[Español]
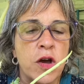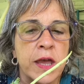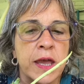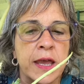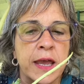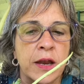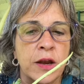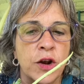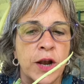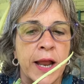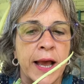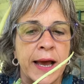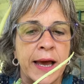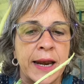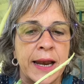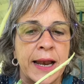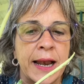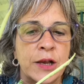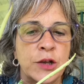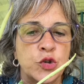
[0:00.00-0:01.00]
y que no le
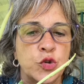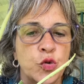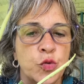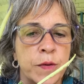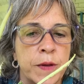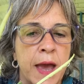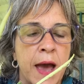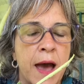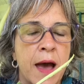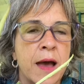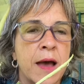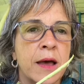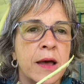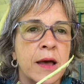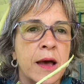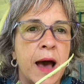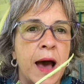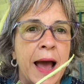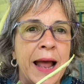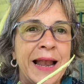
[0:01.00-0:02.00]
agarre la lluvia
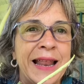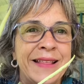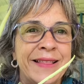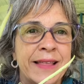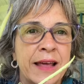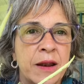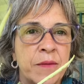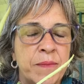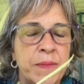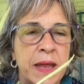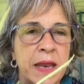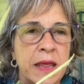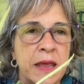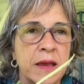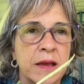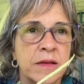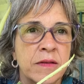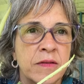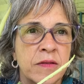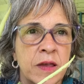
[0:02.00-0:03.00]
al
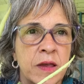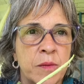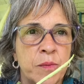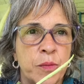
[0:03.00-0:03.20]
interperie, ¿sí?